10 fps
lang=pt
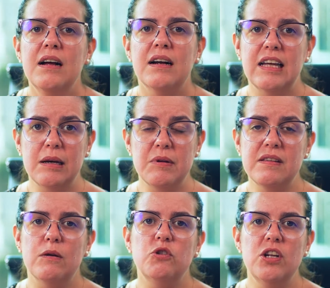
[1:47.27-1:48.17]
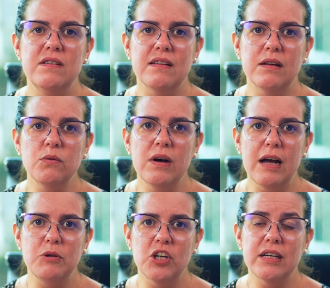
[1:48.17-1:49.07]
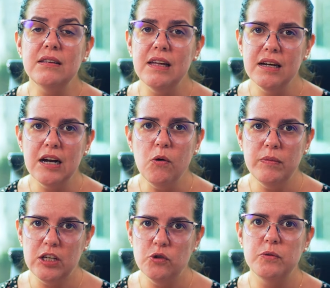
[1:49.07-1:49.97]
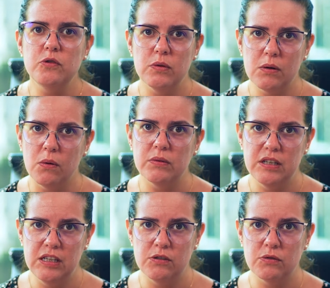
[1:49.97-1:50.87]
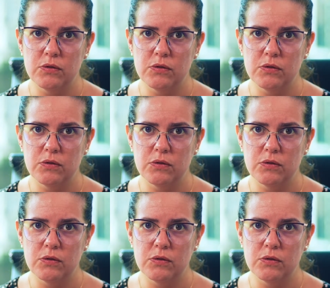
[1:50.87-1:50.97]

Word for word: Lembre-se, a utilização do Rabbit é integralmente por sua conta e risco.